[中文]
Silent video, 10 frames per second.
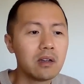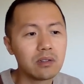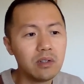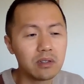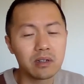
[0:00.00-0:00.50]

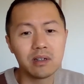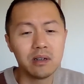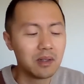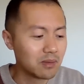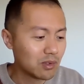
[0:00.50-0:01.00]
所以这个
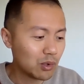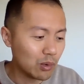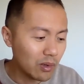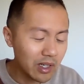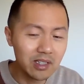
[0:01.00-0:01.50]

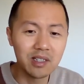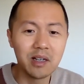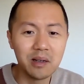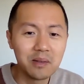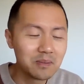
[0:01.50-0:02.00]
除了讲，
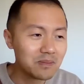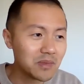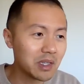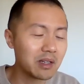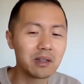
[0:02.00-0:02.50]

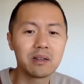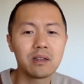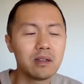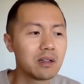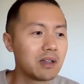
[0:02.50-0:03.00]
那这
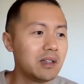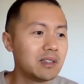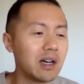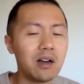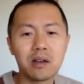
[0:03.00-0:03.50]
那跟你
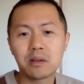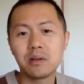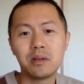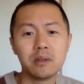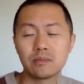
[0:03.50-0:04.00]
讲啊，这
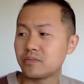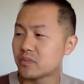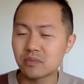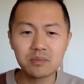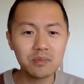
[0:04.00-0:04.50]
个
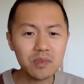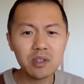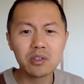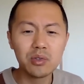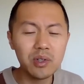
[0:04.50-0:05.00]

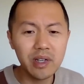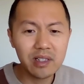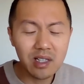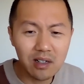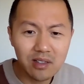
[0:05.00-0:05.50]
去
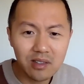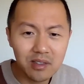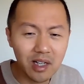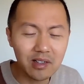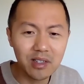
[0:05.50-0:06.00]
年成
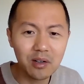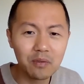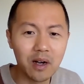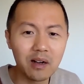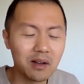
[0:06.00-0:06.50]
成交
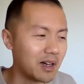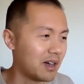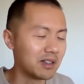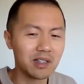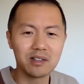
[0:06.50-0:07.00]
房
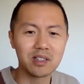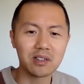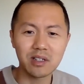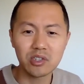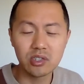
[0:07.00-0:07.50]
啊，成
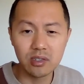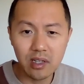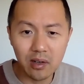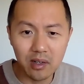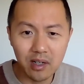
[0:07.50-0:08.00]
成交十
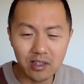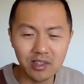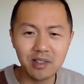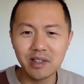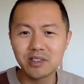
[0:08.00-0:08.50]
套啊，
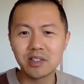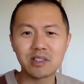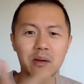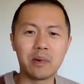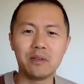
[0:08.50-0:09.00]
今年增
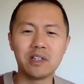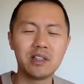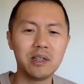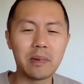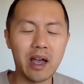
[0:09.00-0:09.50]
长百分
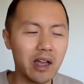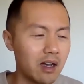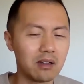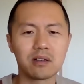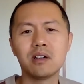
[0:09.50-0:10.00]
之一百
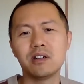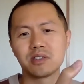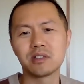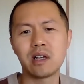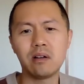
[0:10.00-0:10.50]
啊，这个二
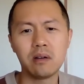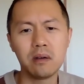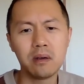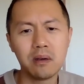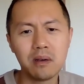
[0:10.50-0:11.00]
十套
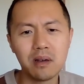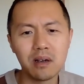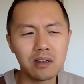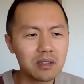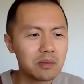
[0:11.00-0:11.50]

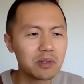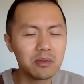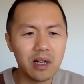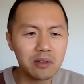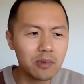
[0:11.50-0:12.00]
啊，这不就
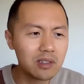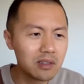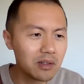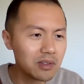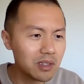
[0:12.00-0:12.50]
玩文
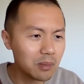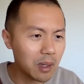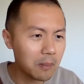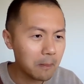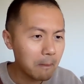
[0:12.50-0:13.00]
字游戏嘛？